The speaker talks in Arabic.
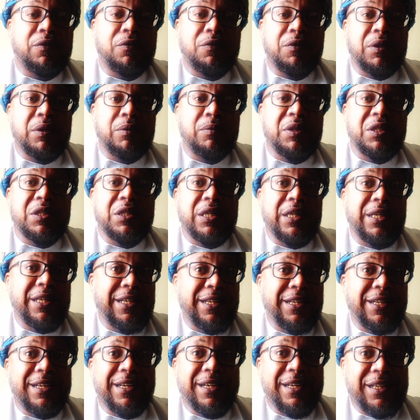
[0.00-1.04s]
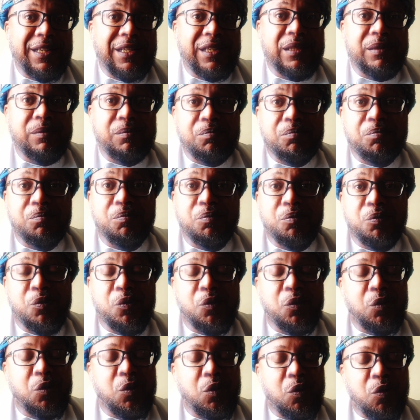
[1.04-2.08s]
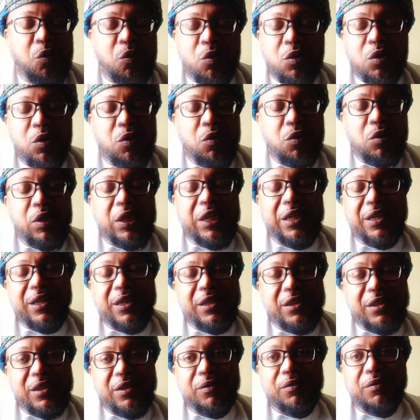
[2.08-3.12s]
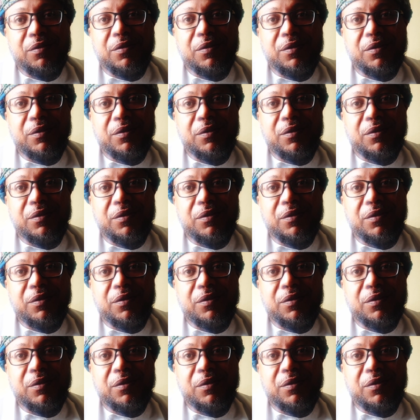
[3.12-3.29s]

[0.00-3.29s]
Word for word: في مجال الأحلام وهو للأسف